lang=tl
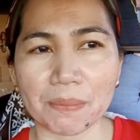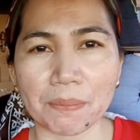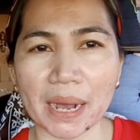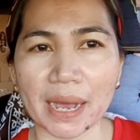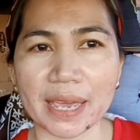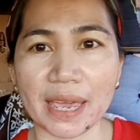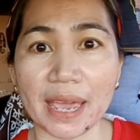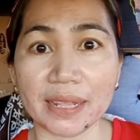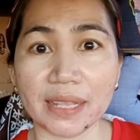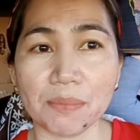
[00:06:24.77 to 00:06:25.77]
pack ay
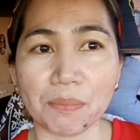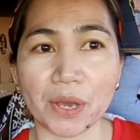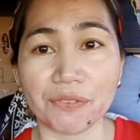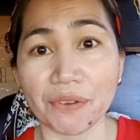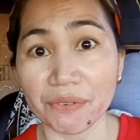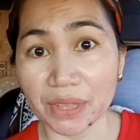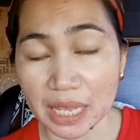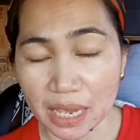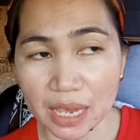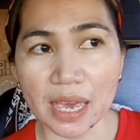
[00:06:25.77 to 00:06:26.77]

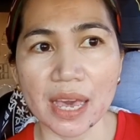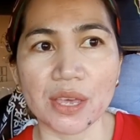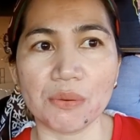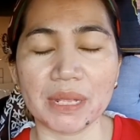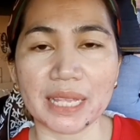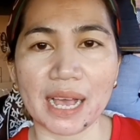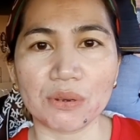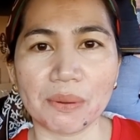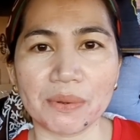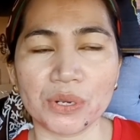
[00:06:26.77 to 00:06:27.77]
18.50. Yung bintahan
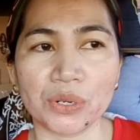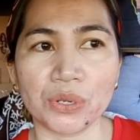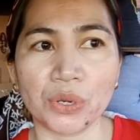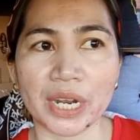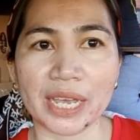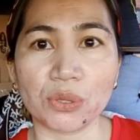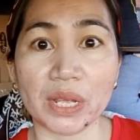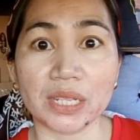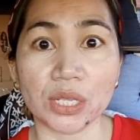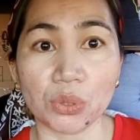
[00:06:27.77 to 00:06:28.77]
ko naman noon ay
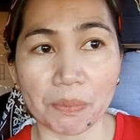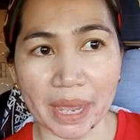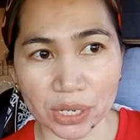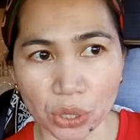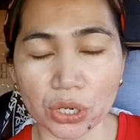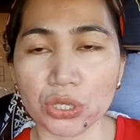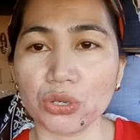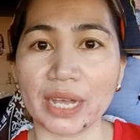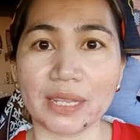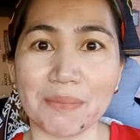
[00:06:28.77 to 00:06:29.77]
22 pesos.
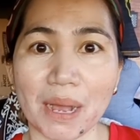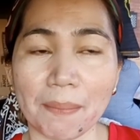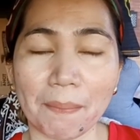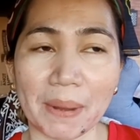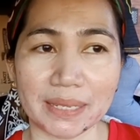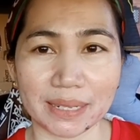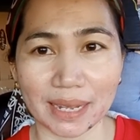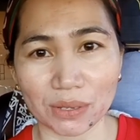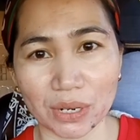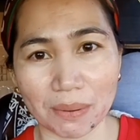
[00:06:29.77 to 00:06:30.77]
Yung ating mga pancit
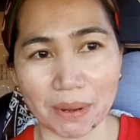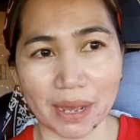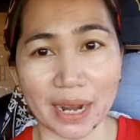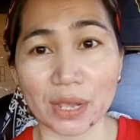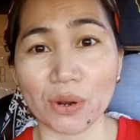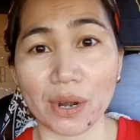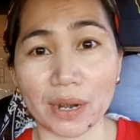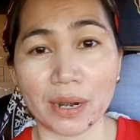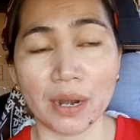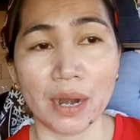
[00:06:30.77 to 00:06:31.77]
canton na mga
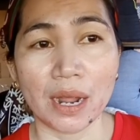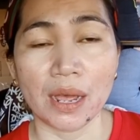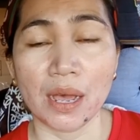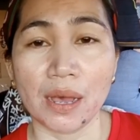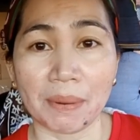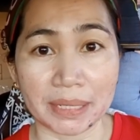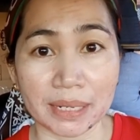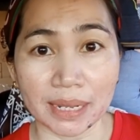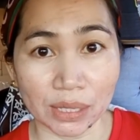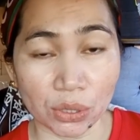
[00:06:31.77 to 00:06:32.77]
regular
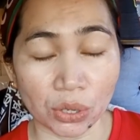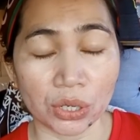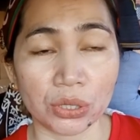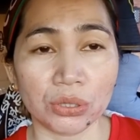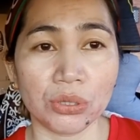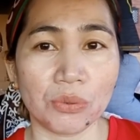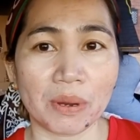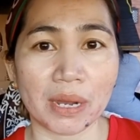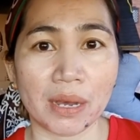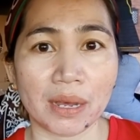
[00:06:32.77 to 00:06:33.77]
Pansit Canton, yung
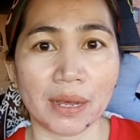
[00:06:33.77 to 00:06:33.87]
mga